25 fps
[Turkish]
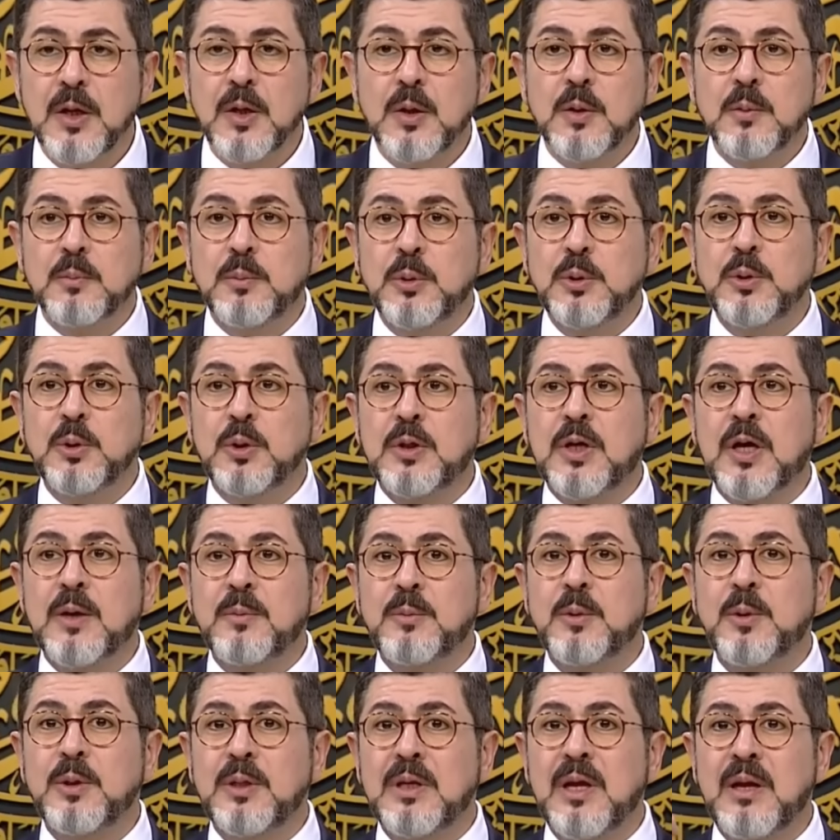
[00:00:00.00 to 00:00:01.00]
Bunu
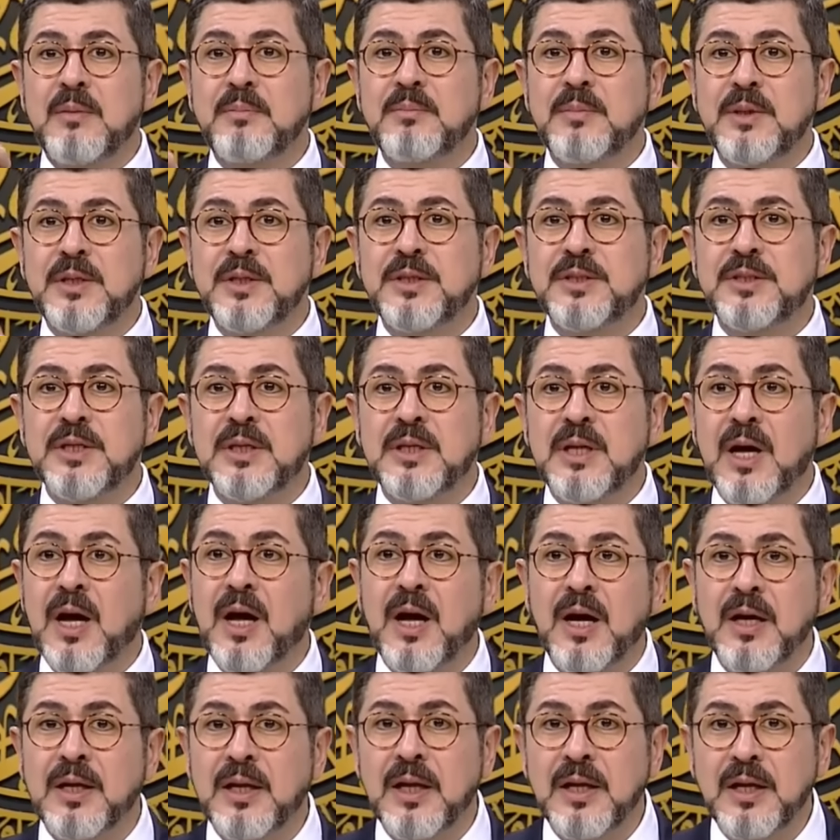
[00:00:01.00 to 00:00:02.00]
kabullenmeyince ne
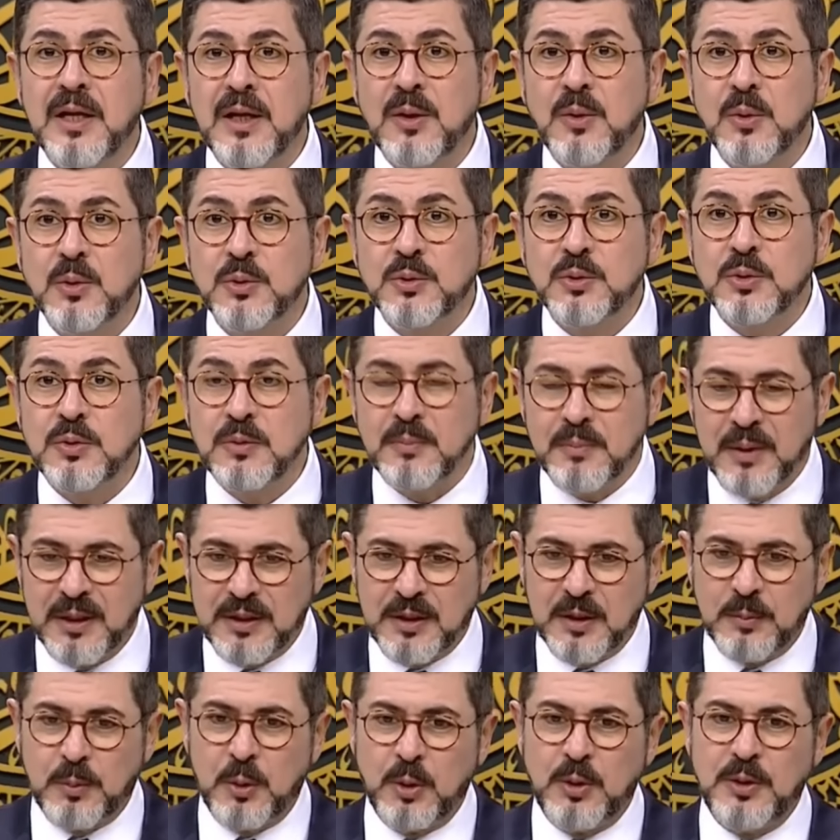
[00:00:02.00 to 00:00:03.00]
hale geliyorsun?
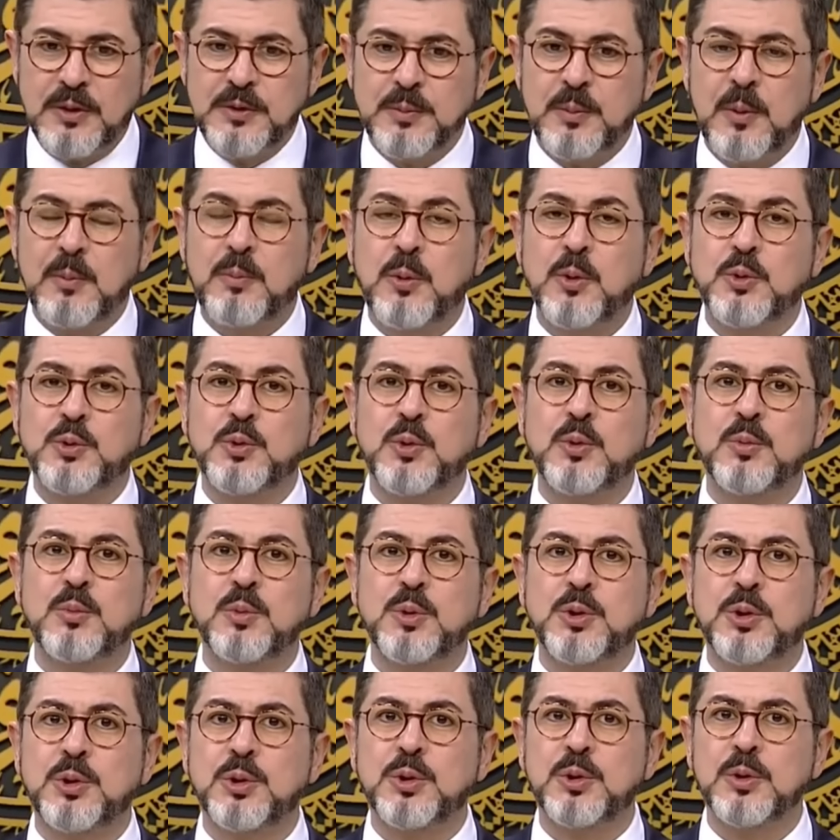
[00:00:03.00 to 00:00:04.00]
Metabolizma
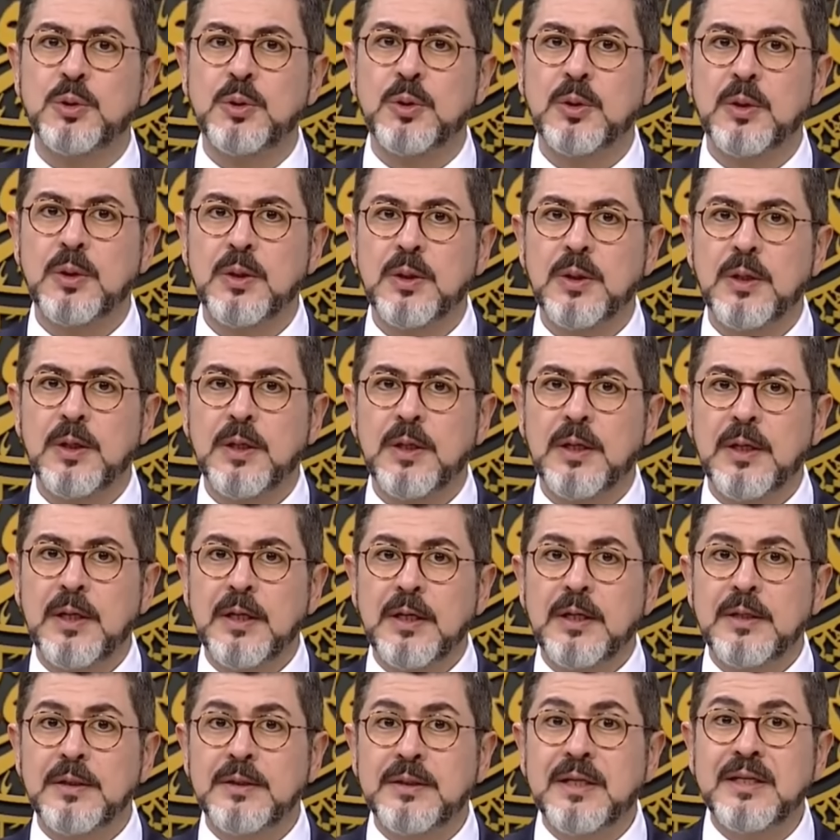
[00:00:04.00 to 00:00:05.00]
bozulmuş.
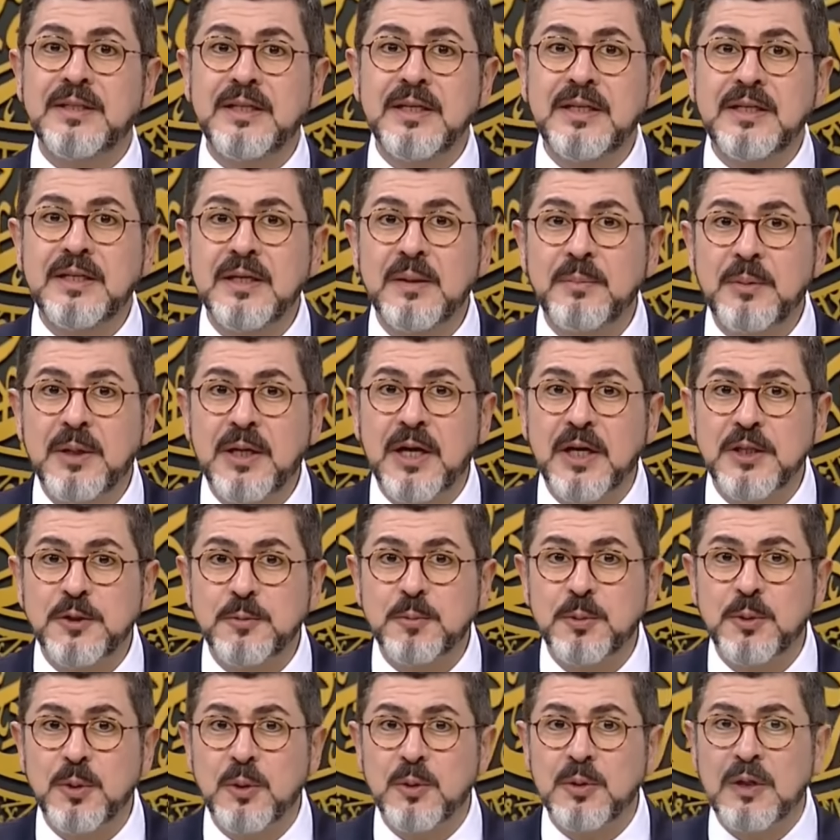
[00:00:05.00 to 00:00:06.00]
Dedik ya birkaç
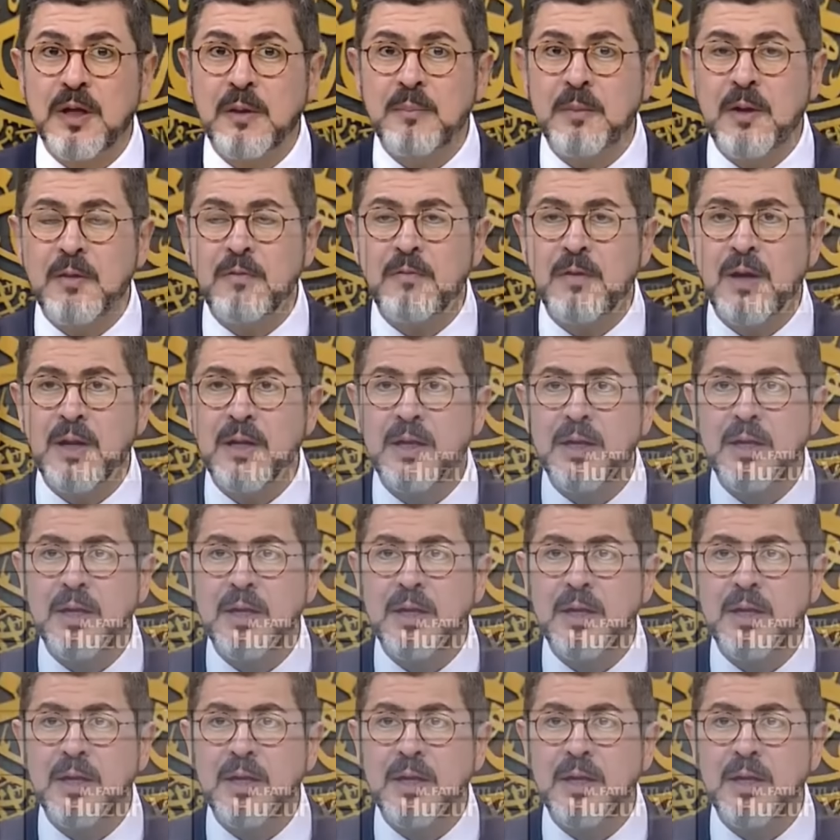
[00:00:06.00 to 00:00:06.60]
program evvel.